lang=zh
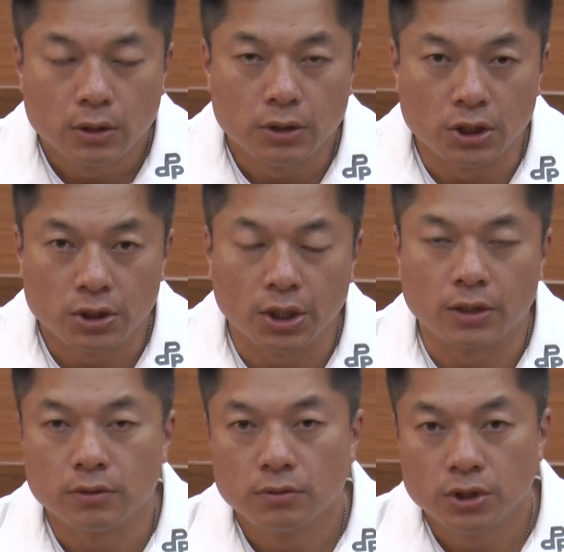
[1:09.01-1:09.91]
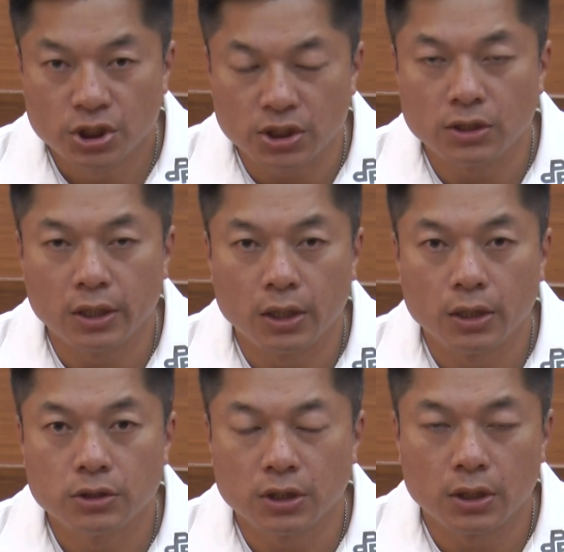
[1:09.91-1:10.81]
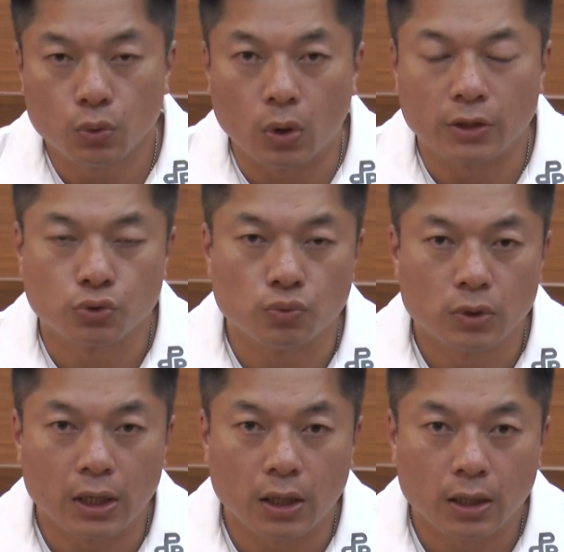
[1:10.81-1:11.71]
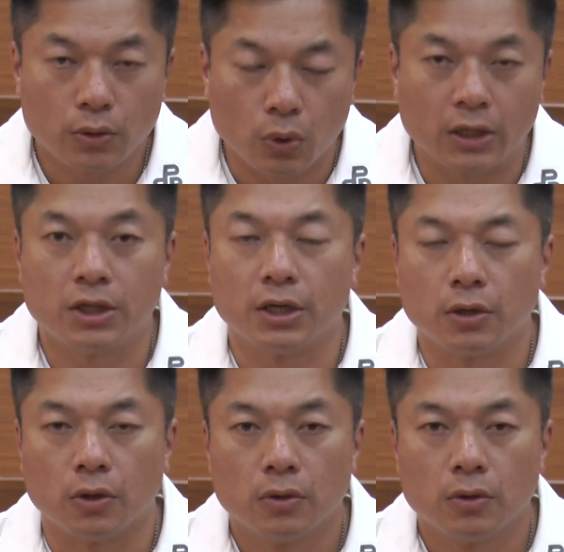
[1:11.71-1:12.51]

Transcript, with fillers: 拟定新的这个歌词甲歌曲吼。